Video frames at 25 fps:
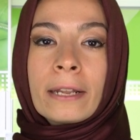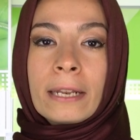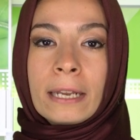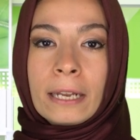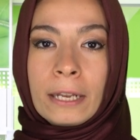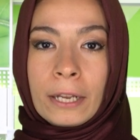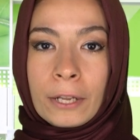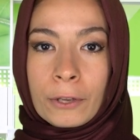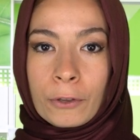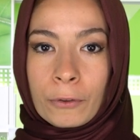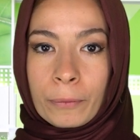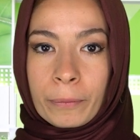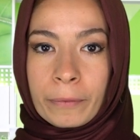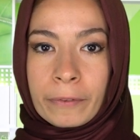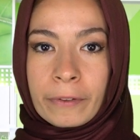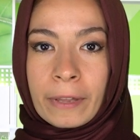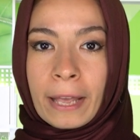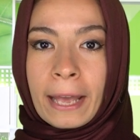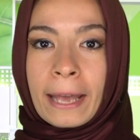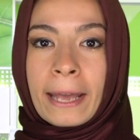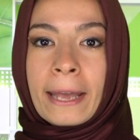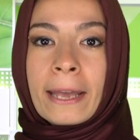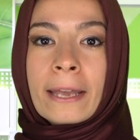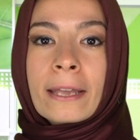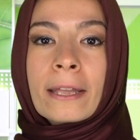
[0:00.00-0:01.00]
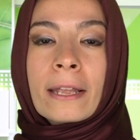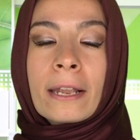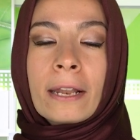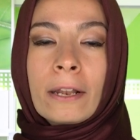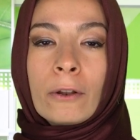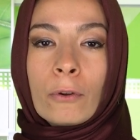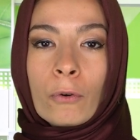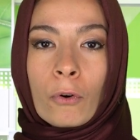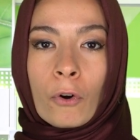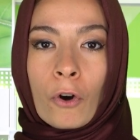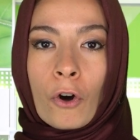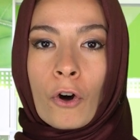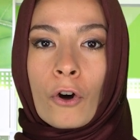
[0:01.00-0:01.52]
les légumes secs,
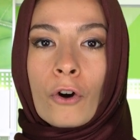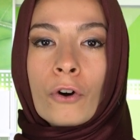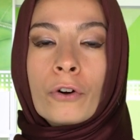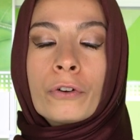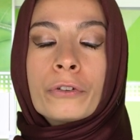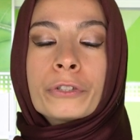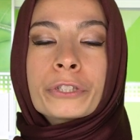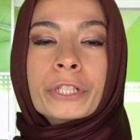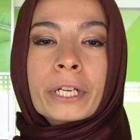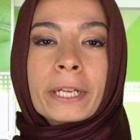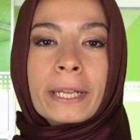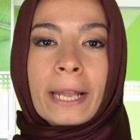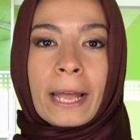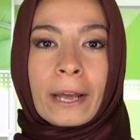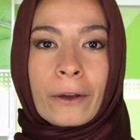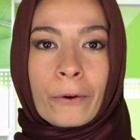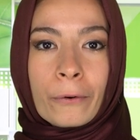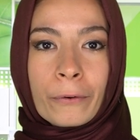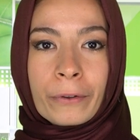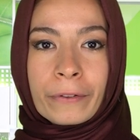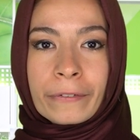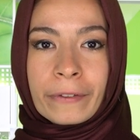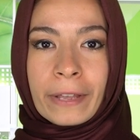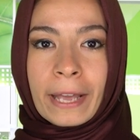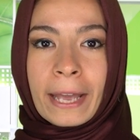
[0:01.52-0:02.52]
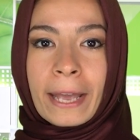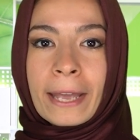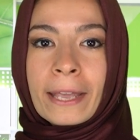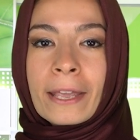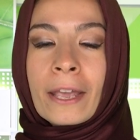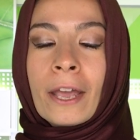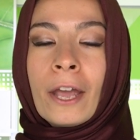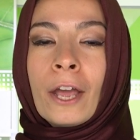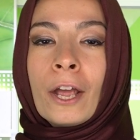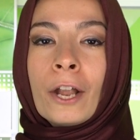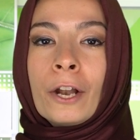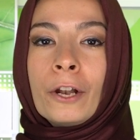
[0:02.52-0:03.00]
l'orange, la groseille,